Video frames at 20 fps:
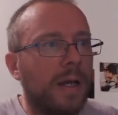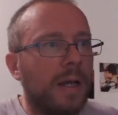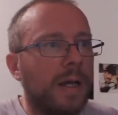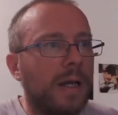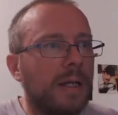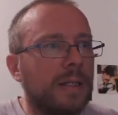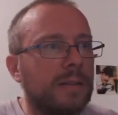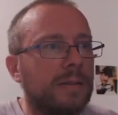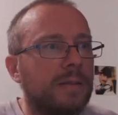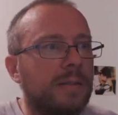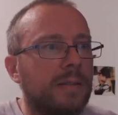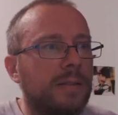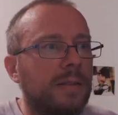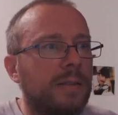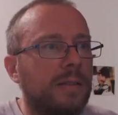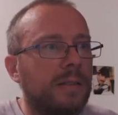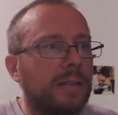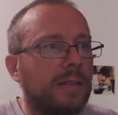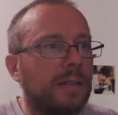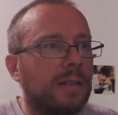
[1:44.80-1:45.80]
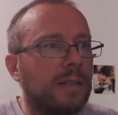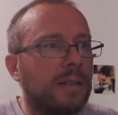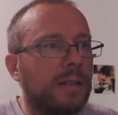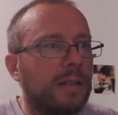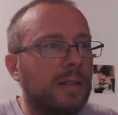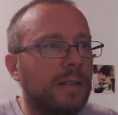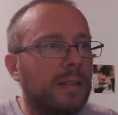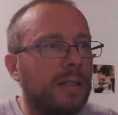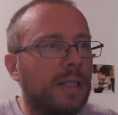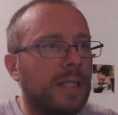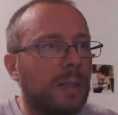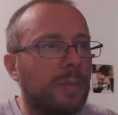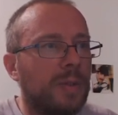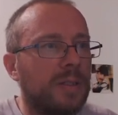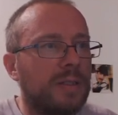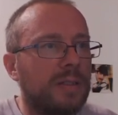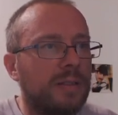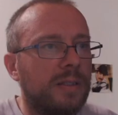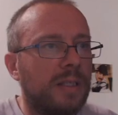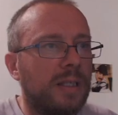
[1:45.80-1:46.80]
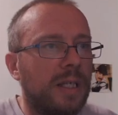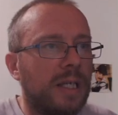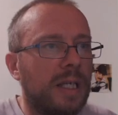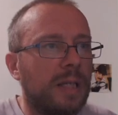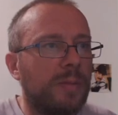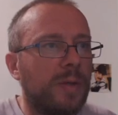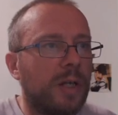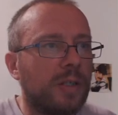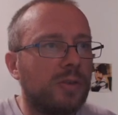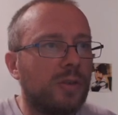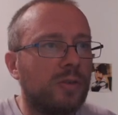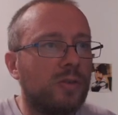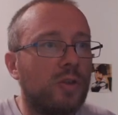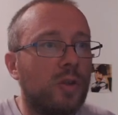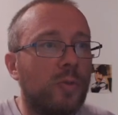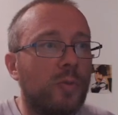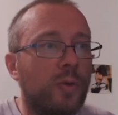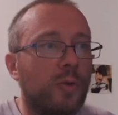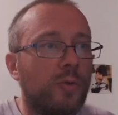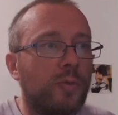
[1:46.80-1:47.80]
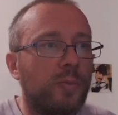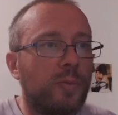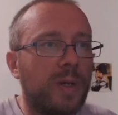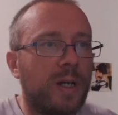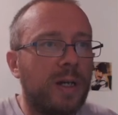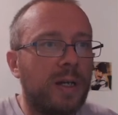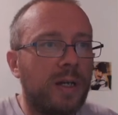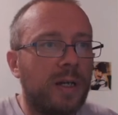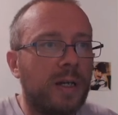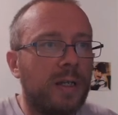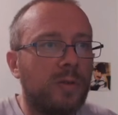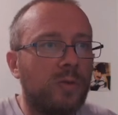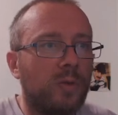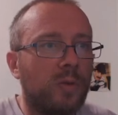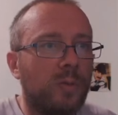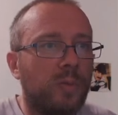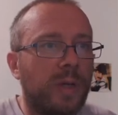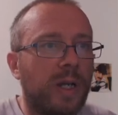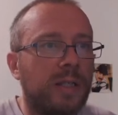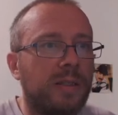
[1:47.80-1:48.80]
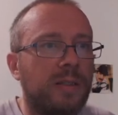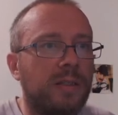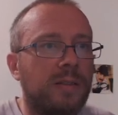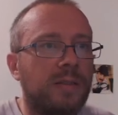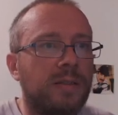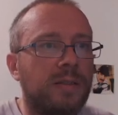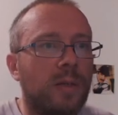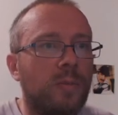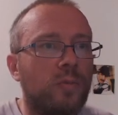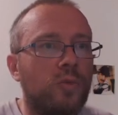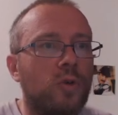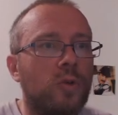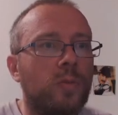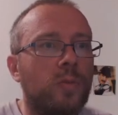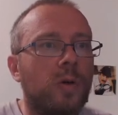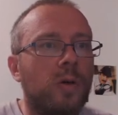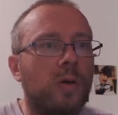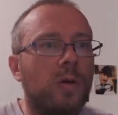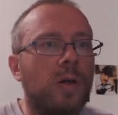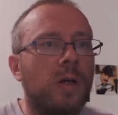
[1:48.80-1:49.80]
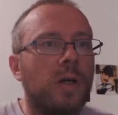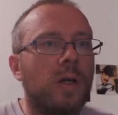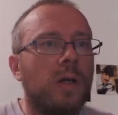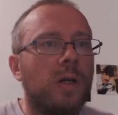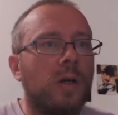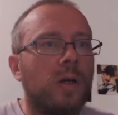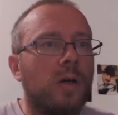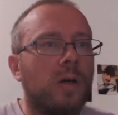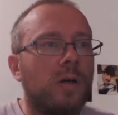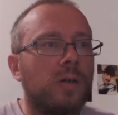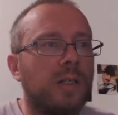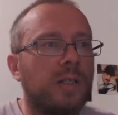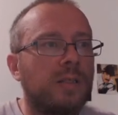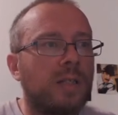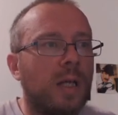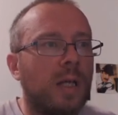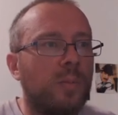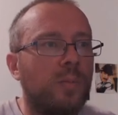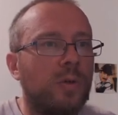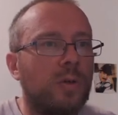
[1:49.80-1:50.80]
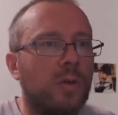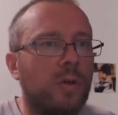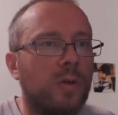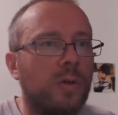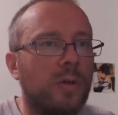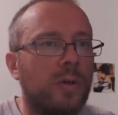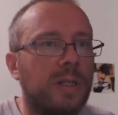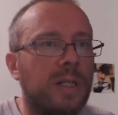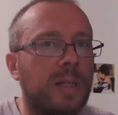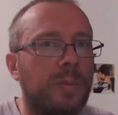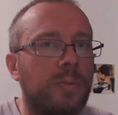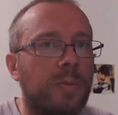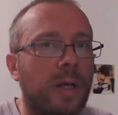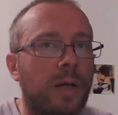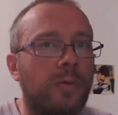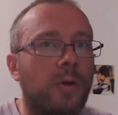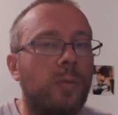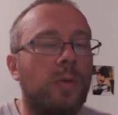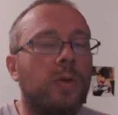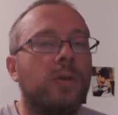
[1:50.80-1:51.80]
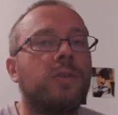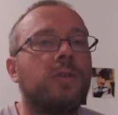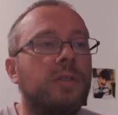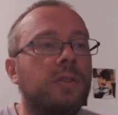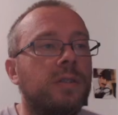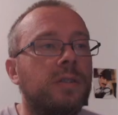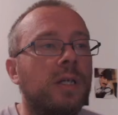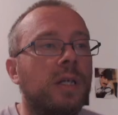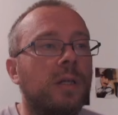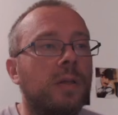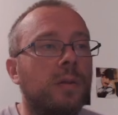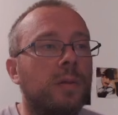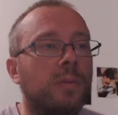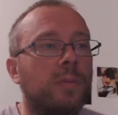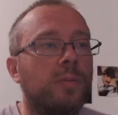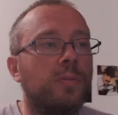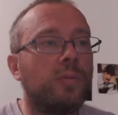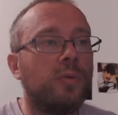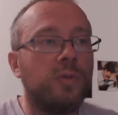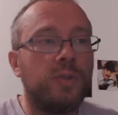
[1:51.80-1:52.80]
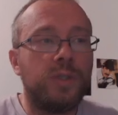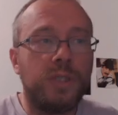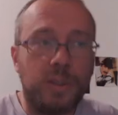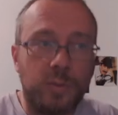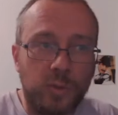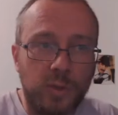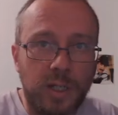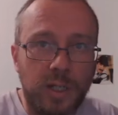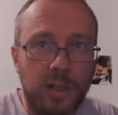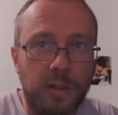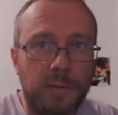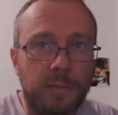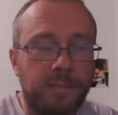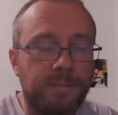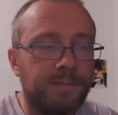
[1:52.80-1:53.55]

Ainsi, les capacités émergentes ne peuvent pas être prédites simplement en extrapolant les performances d'un petit modèle